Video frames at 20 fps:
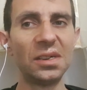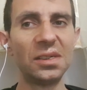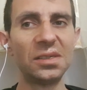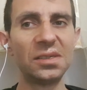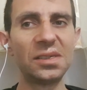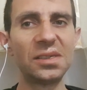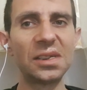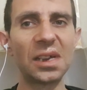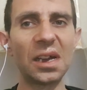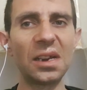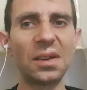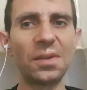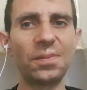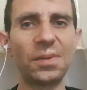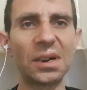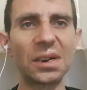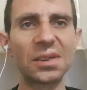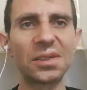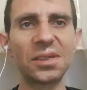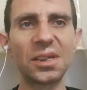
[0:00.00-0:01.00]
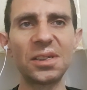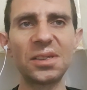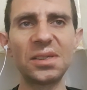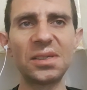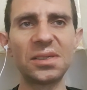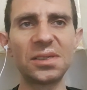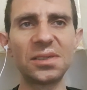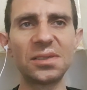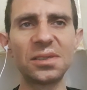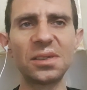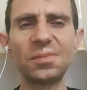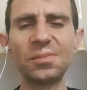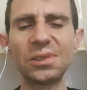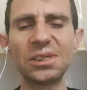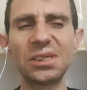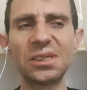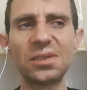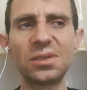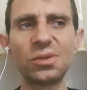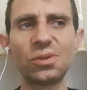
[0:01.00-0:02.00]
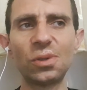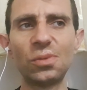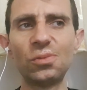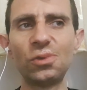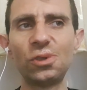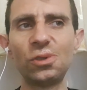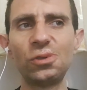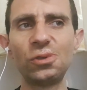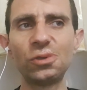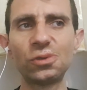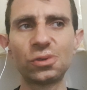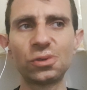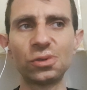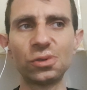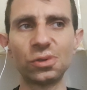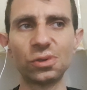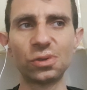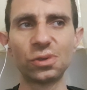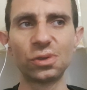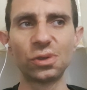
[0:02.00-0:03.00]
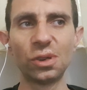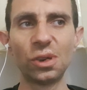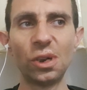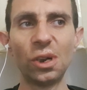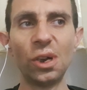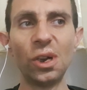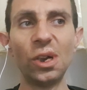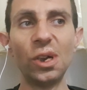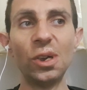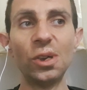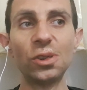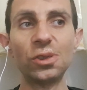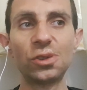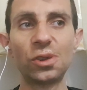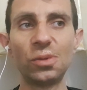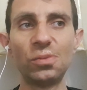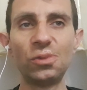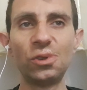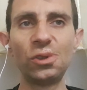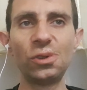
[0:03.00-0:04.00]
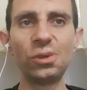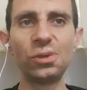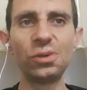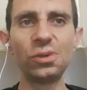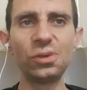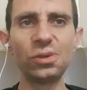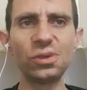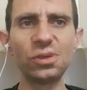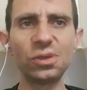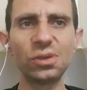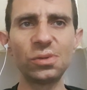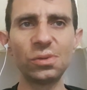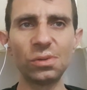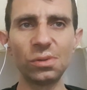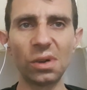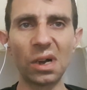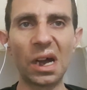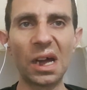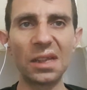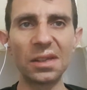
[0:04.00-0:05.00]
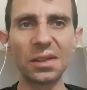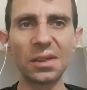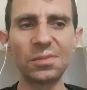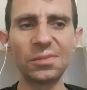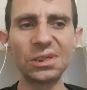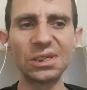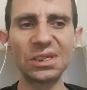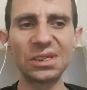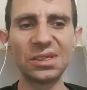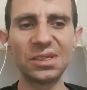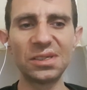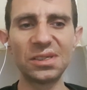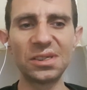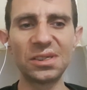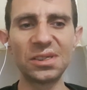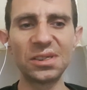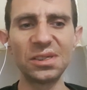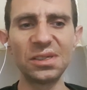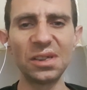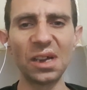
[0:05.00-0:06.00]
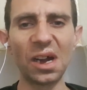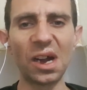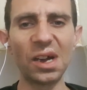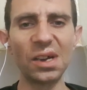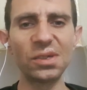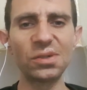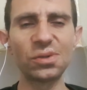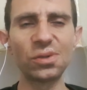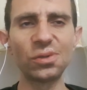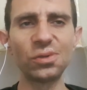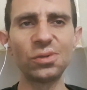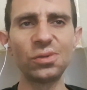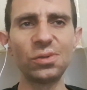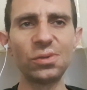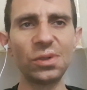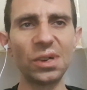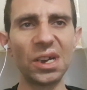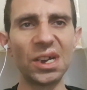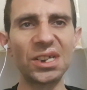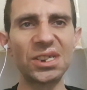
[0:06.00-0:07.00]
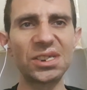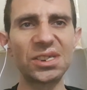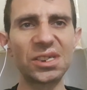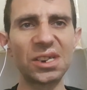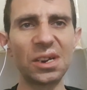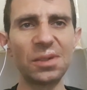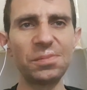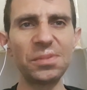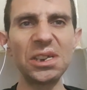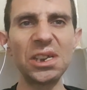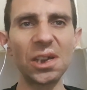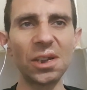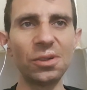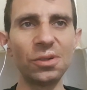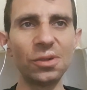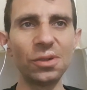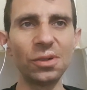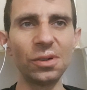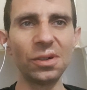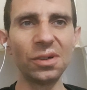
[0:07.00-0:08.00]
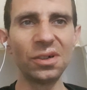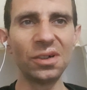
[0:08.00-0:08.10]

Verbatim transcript: Siz hala farkında değilsiniz ama siz sömürülüyorsunuz. Sömürüldüğünüzü anlamadığınız için ay sonu ekstra bir geliyor.